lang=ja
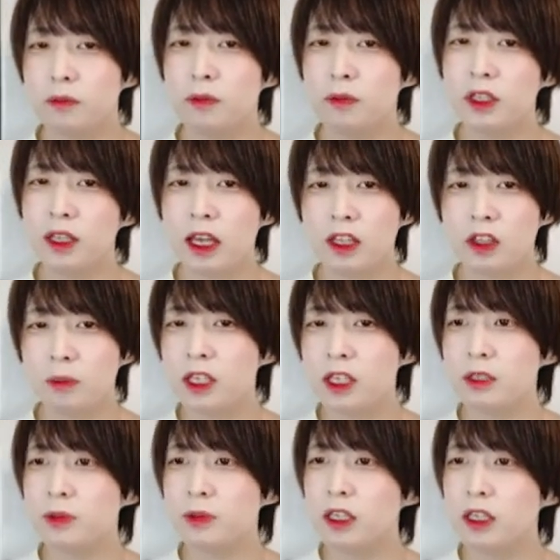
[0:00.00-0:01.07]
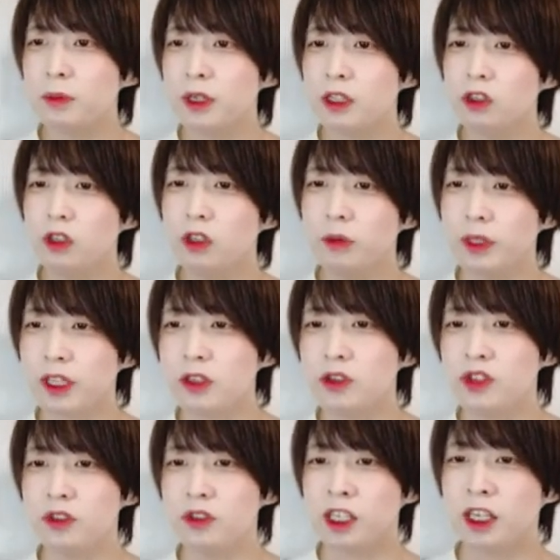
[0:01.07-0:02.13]
v、えっ、ー、と、ベース VR プラットフォームで
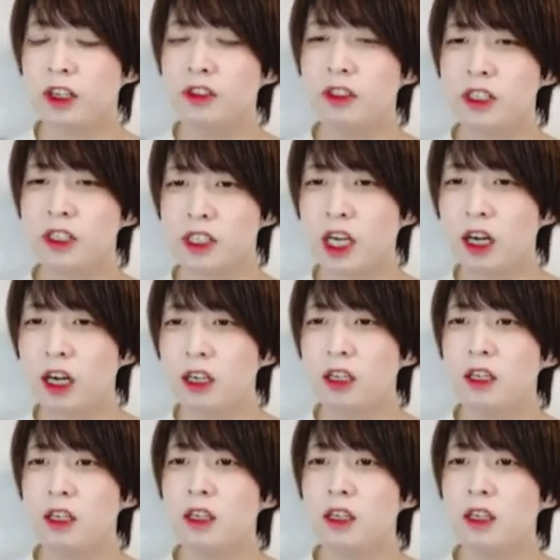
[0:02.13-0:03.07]
吸収されるんですが、